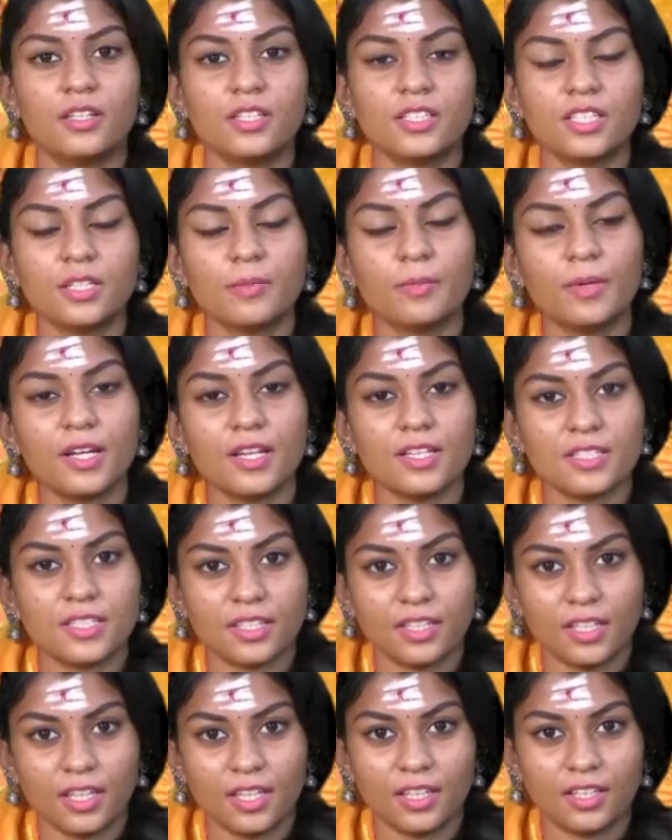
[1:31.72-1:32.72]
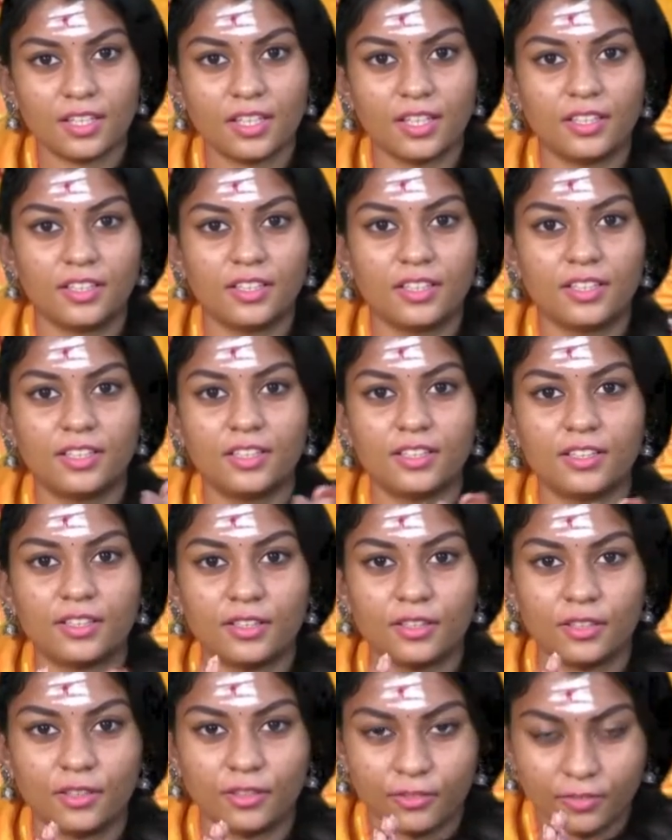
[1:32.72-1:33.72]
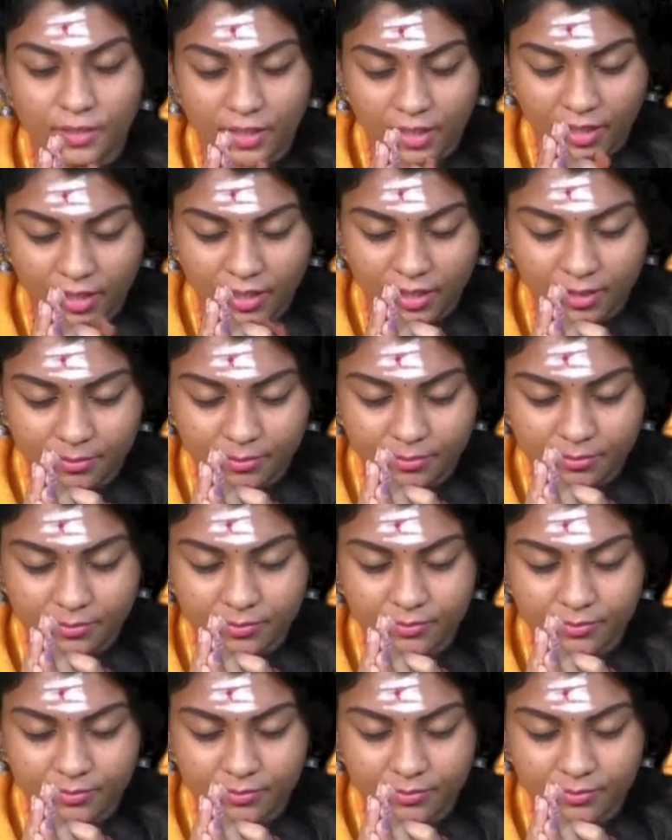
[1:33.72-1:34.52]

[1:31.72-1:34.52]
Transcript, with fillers: ரிஷபராசி ராசி நேயர்களுக்கு வணக்கம்